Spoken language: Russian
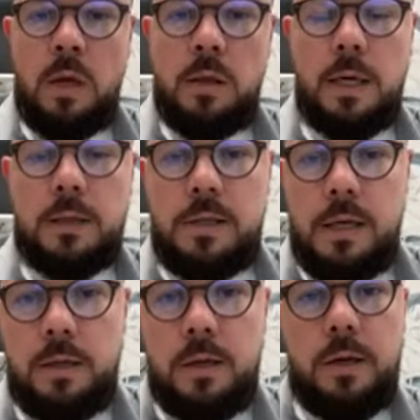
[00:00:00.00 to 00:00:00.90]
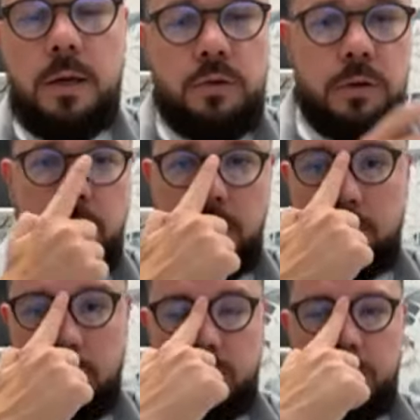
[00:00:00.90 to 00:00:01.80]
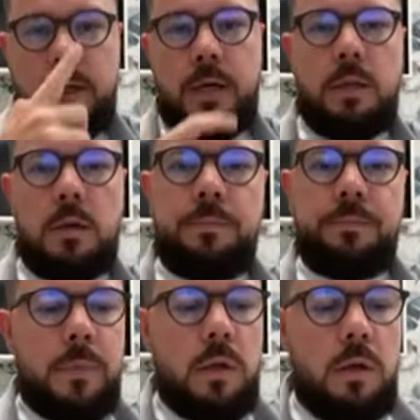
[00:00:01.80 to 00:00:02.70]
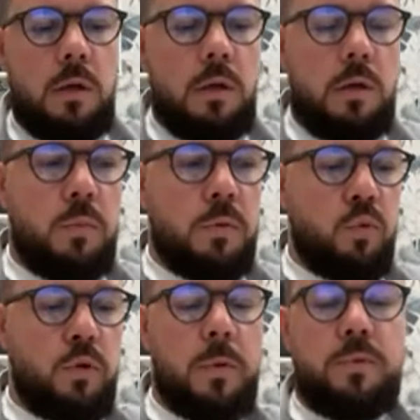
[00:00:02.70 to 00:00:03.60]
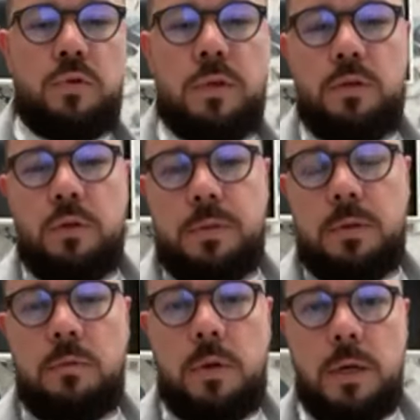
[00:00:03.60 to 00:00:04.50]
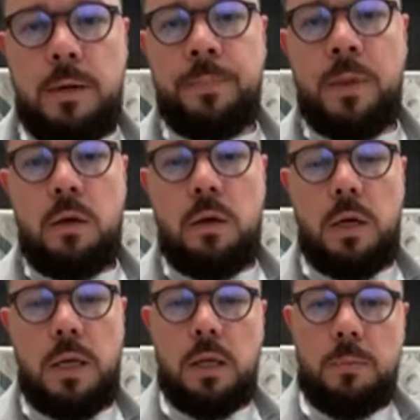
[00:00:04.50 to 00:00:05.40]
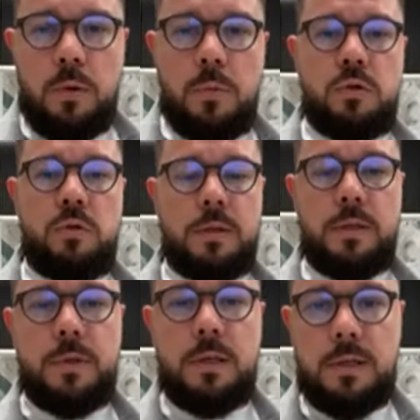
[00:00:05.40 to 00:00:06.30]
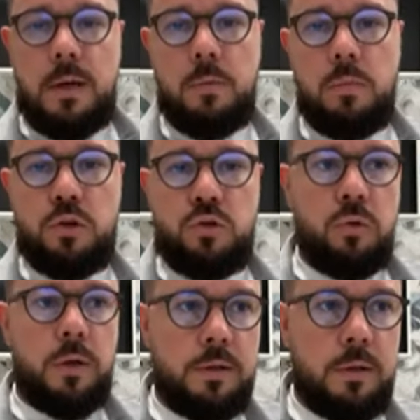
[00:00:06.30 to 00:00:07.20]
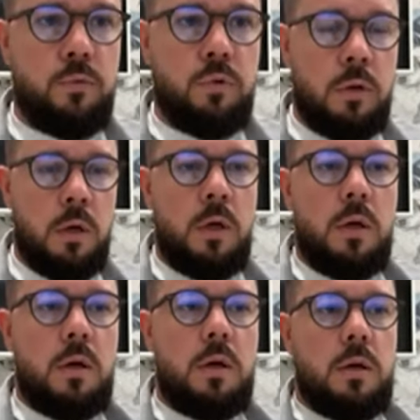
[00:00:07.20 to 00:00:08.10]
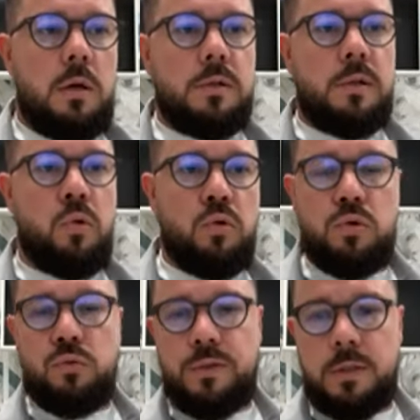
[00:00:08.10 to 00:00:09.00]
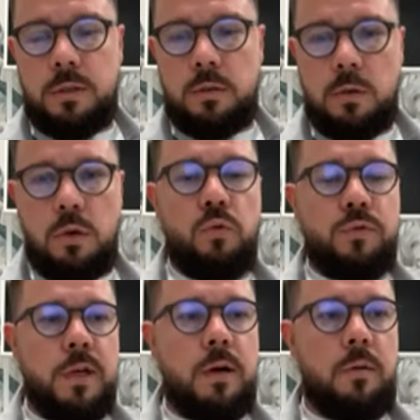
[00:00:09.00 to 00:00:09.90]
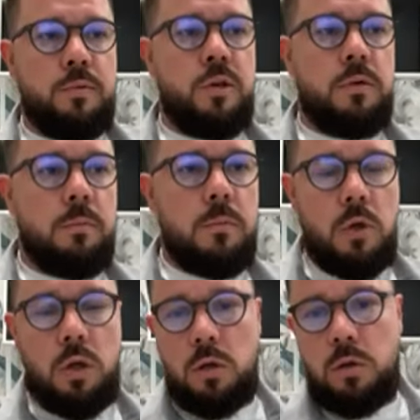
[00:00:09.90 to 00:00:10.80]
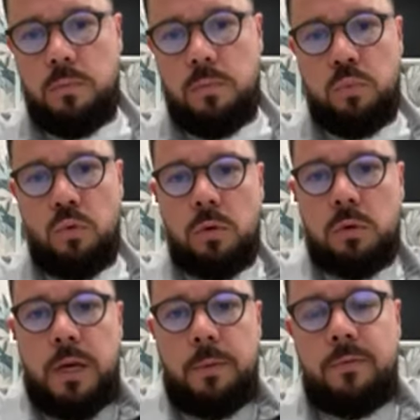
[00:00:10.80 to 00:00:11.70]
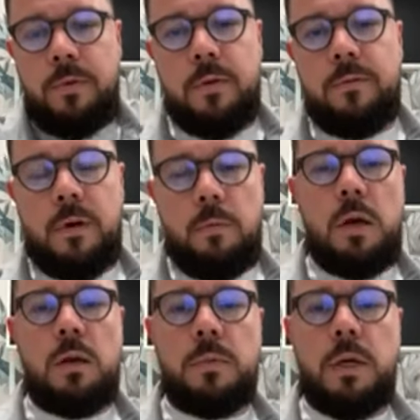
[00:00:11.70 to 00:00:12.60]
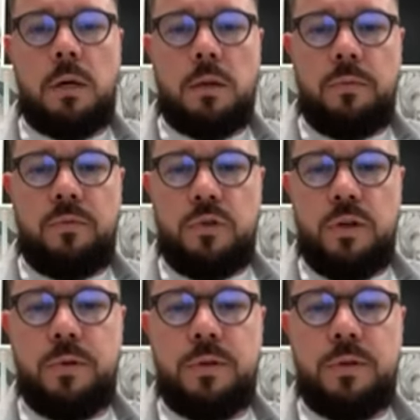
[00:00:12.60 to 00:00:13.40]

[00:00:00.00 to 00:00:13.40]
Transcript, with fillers: Да, Татьяна, как я уже говорил, врач-педиатр, и мы будем обсуждать, собственно говоря. А, я так понимаю, что на самом деле самый большой основной а, запрос у, не у всех, а вообще там и по требованиям, да, когда мы в учебное заведение.